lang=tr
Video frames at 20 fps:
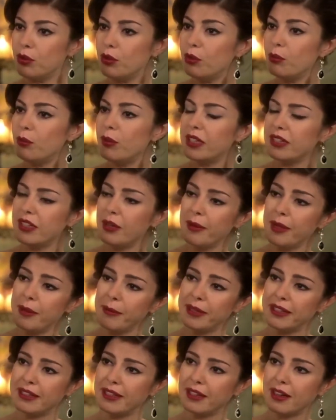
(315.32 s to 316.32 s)
Bugün
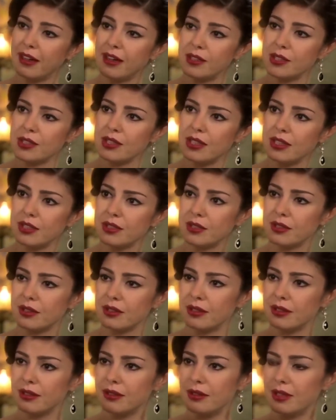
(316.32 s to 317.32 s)
Madame Elma'da
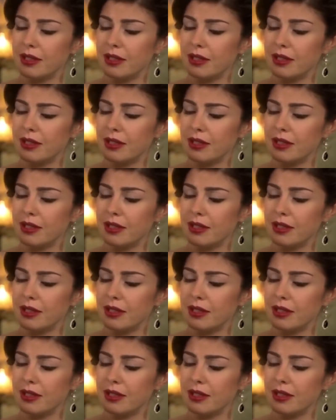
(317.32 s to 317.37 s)
karşılaştık.